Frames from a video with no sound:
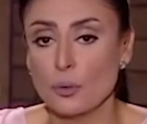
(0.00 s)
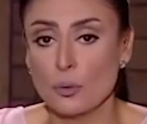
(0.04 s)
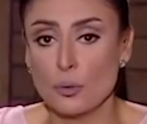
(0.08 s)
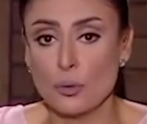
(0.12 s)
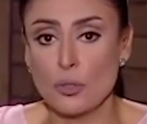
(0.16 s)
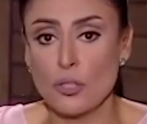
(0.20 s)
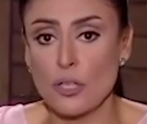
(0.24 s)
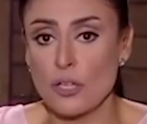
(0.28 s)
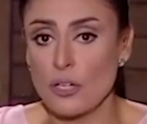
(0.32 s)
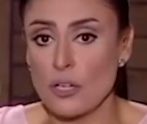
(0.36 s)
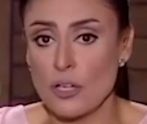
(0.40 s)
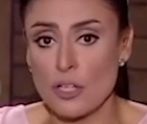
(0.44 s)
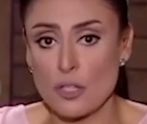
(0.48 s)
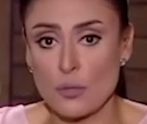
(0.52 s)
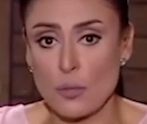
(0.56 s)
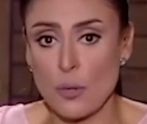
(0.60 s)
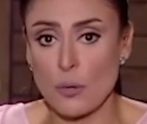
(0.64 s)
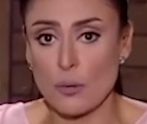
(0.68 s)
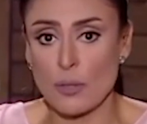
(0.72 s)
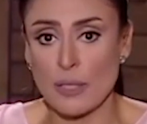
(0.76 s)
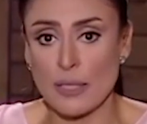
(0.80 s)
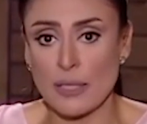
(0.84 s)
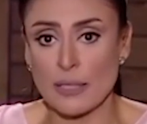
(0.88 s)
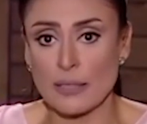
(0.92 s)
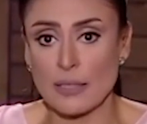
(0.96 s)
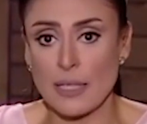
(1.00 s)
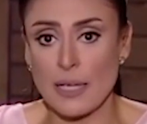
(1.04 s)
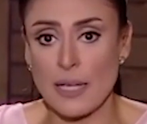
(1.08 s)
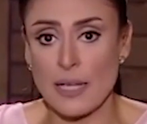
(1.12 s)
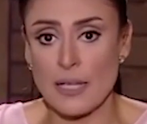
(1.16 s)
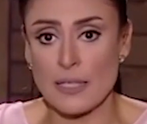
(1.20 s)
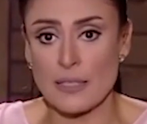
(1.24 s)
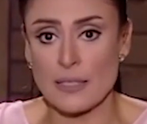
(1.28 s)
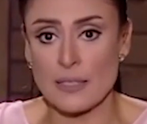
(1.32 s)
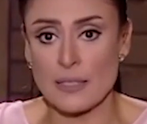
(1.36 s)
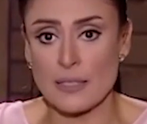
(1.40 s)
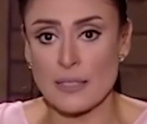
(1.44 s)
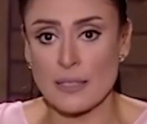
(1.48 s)
تكون الرشوة
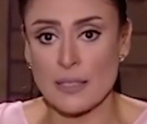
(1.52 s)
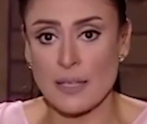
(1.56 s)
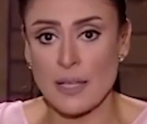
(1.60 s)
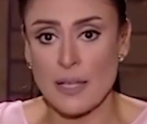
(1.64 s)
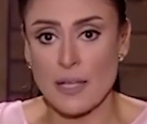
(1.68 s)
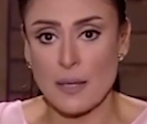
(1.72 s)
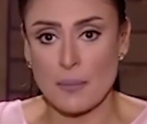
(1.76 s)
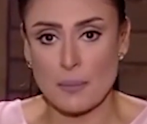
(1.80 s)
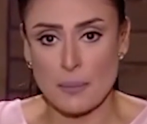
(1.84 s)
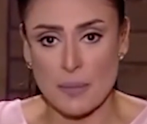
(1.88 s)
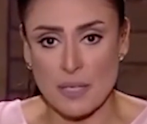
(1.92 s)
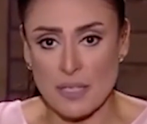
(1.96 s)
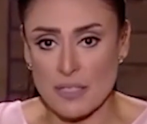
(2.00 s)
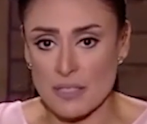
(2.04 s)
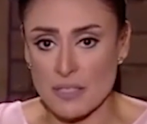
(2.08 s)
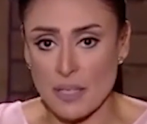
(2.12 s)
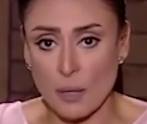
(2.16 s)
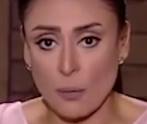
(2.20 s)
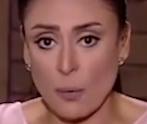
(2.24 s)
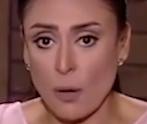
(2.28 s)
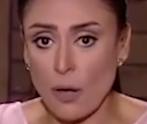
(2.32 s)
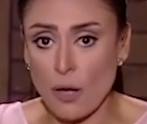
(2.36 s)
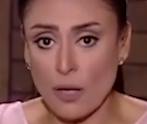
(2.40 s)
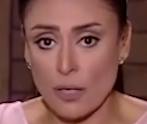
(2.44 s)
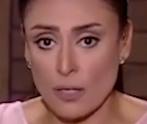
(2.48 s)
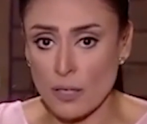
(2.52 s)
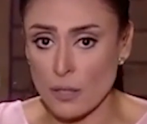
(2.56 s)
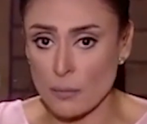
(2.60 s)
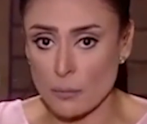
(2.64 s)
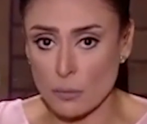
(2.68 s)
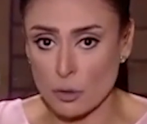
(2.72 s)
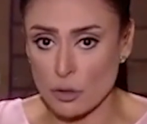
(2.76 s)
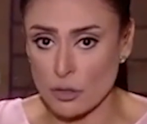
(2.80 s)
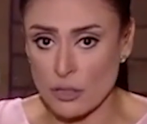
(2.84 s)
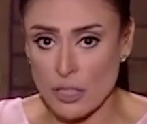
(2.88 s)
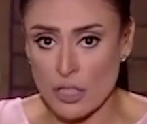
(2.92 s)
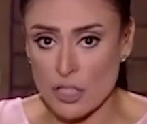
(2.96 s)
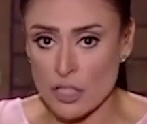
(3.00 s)
والاختلاس من الظواهر
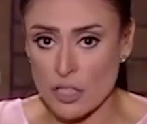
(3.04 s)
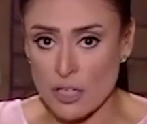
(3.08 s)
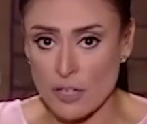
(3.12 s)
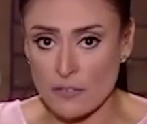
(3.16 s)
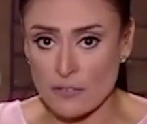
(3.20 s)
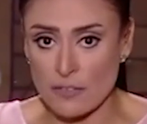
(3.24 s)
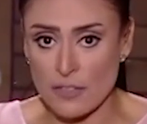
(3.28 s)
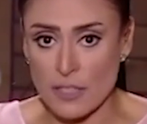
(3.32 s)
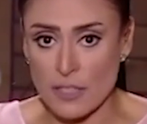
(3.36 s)
المنتشرة